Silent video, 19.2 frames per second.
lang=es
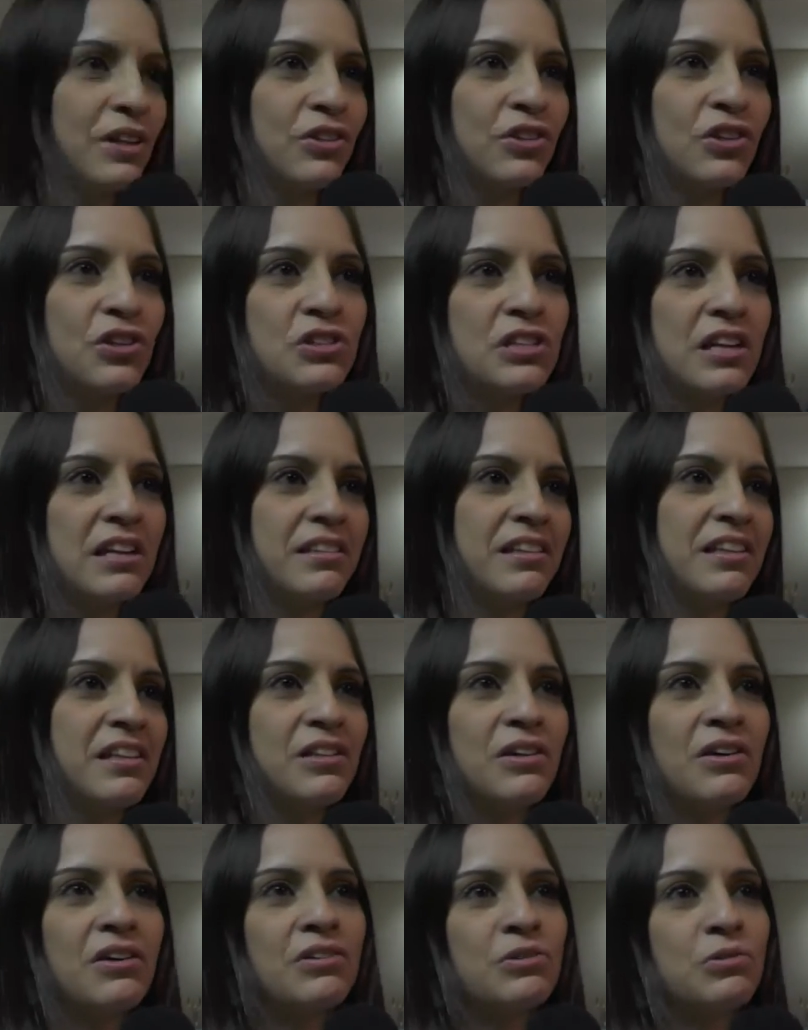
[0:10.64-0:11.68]
en todo
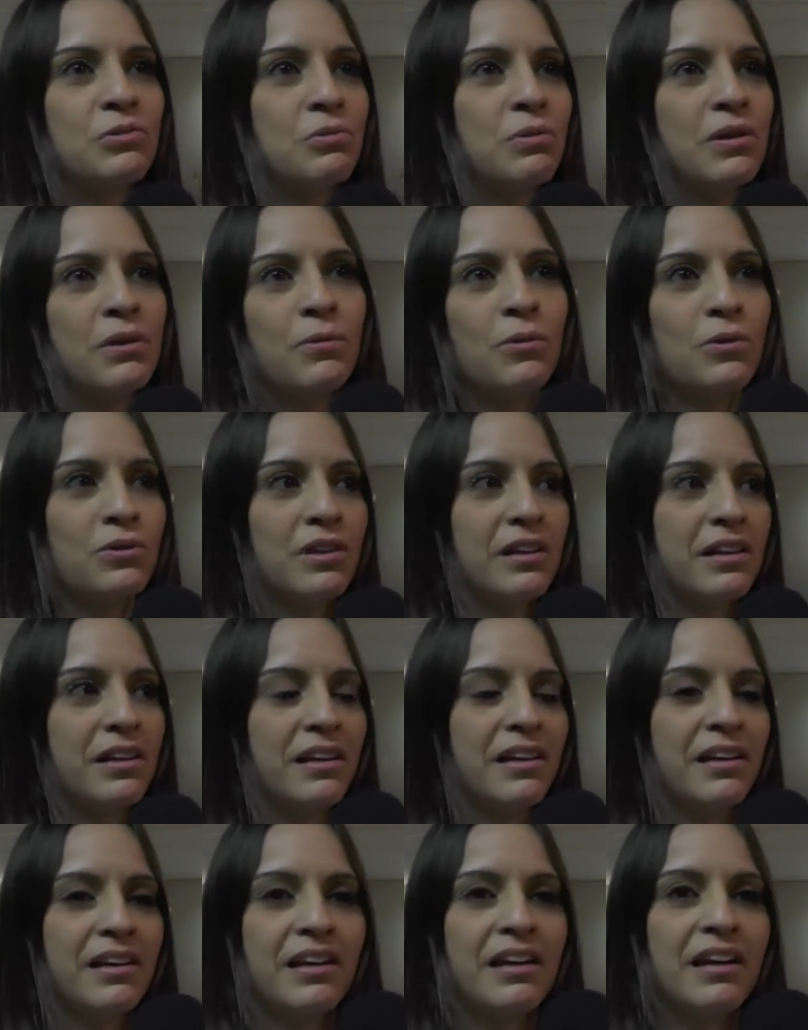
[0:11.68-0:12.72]
sentido, en su debut
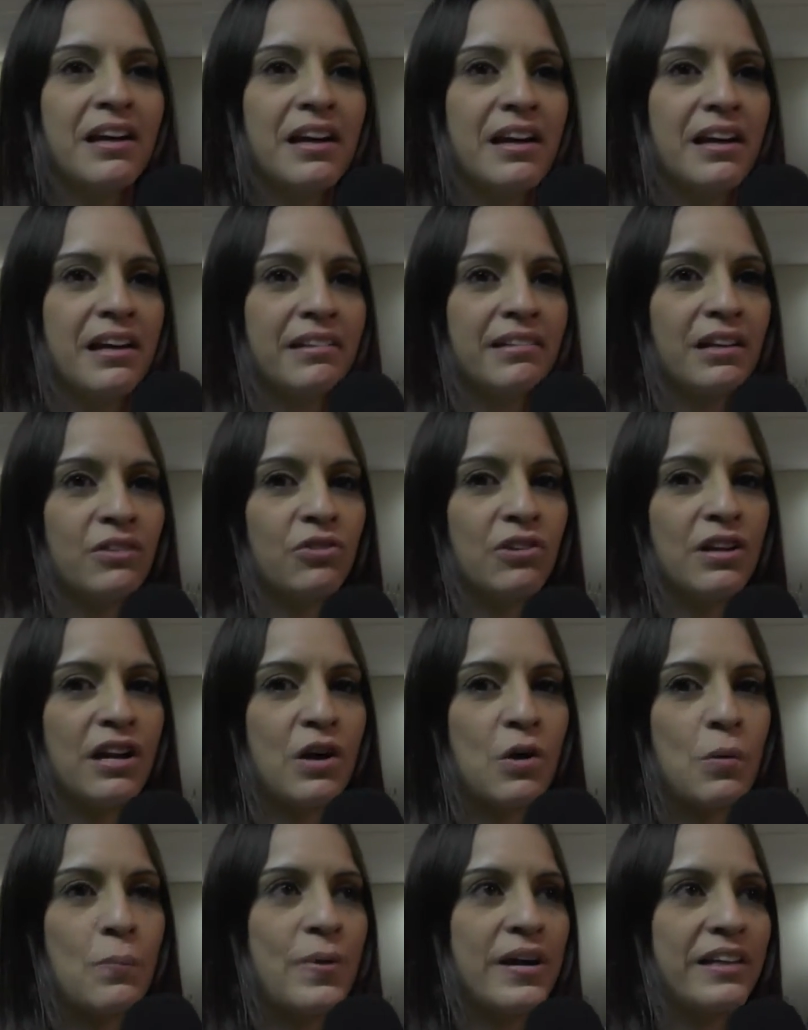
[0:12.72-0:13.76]
eh, tanto en la
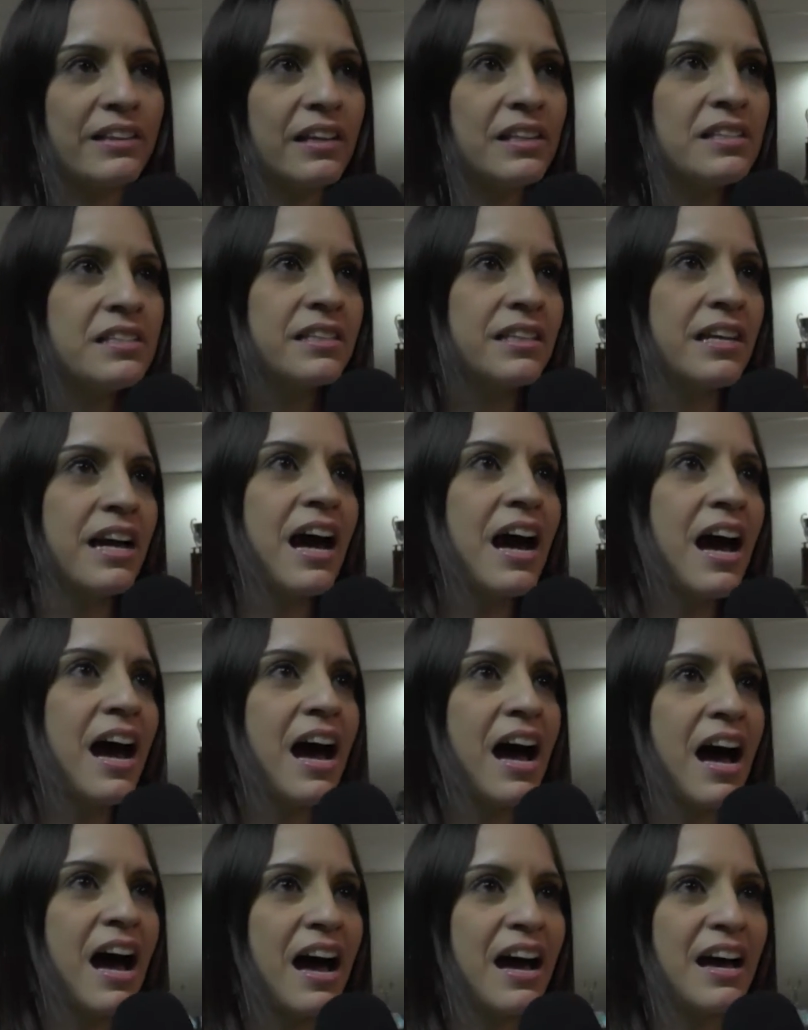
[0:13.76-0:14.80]

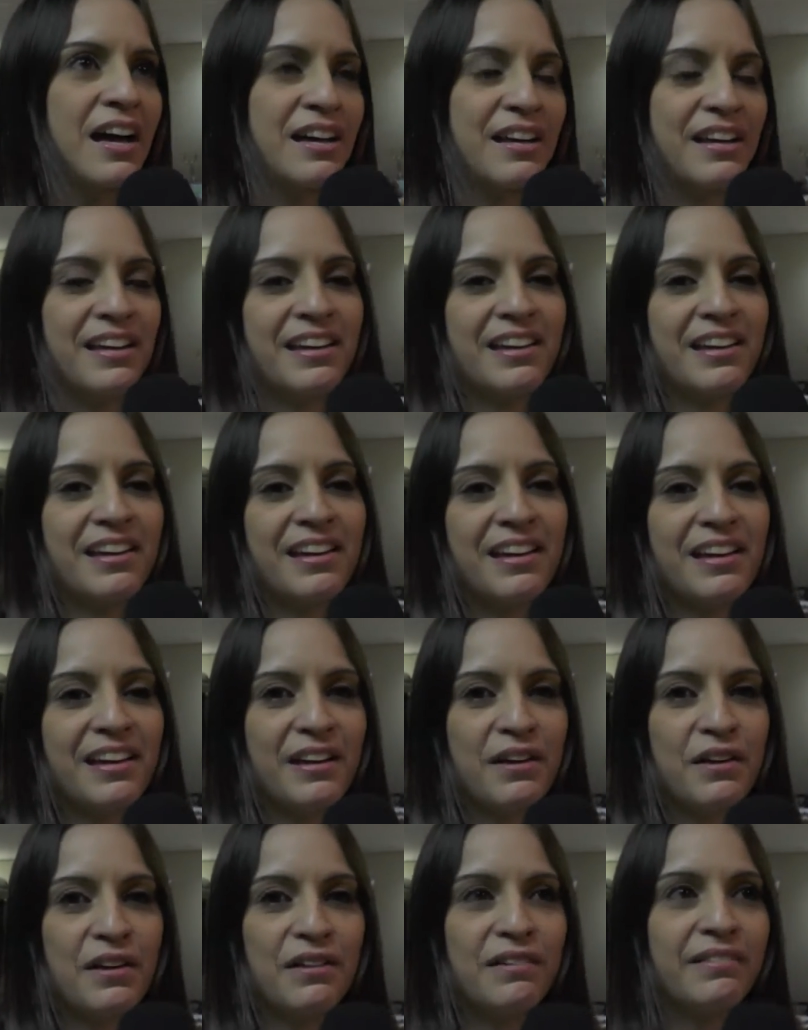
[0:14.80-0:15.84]
competencia
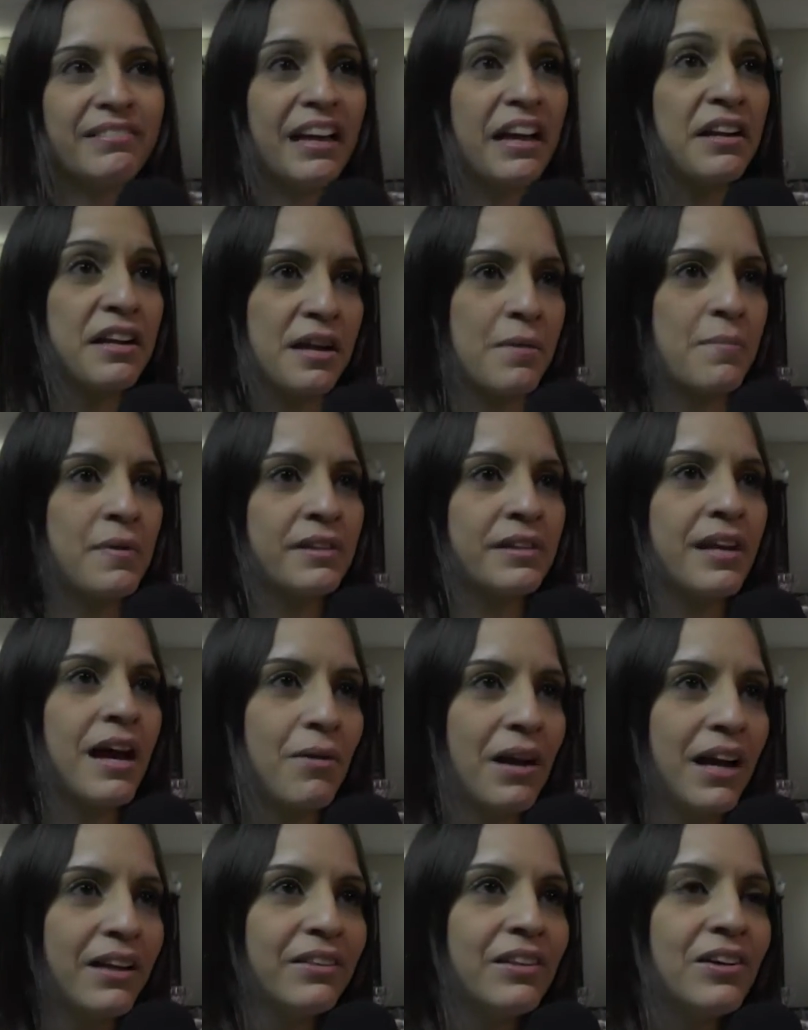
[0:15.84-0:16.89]
eh, técnicamente
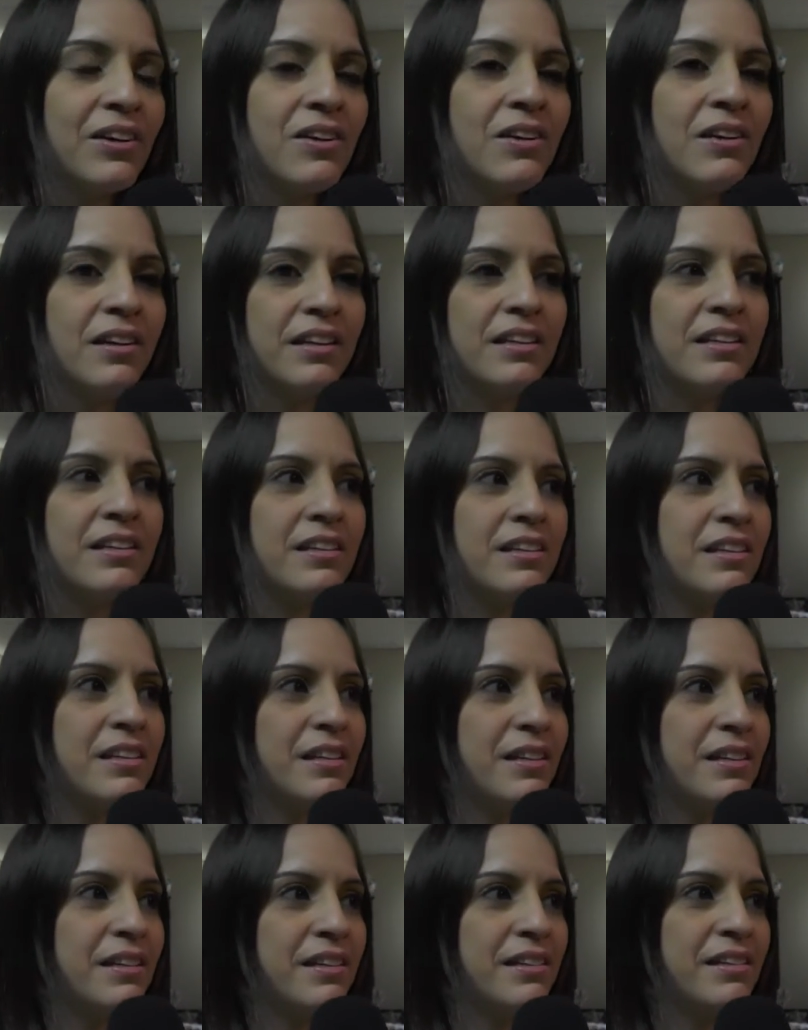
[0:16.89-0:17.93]
hablando
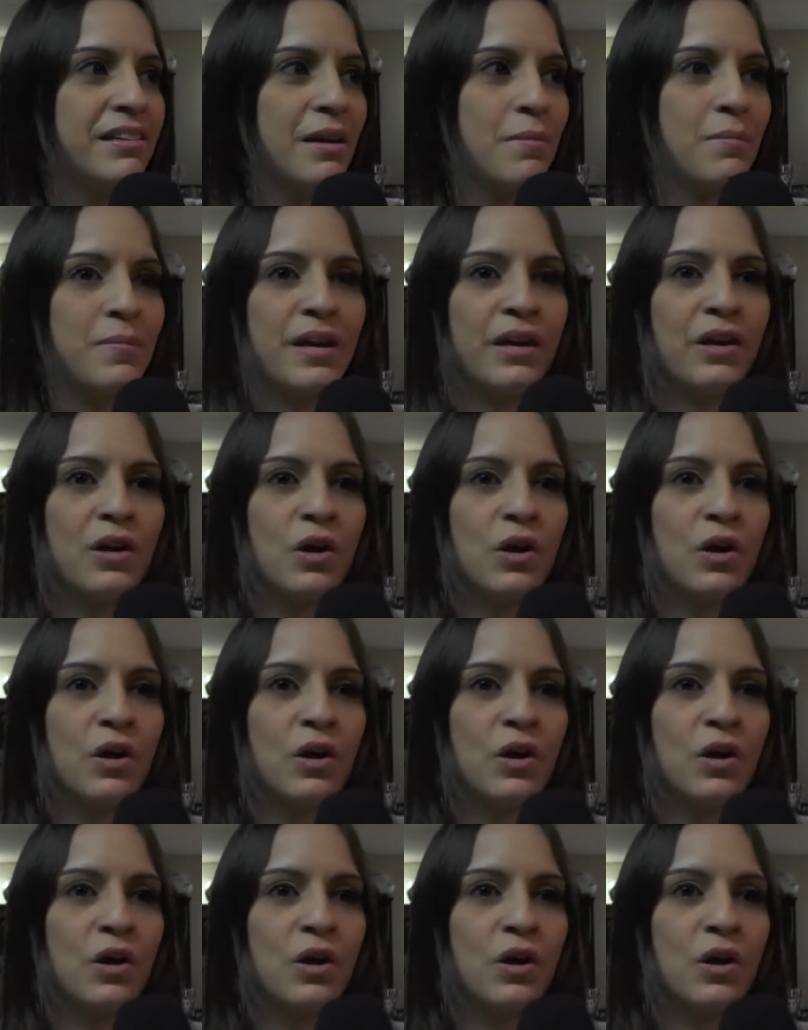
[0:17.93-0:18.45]
y también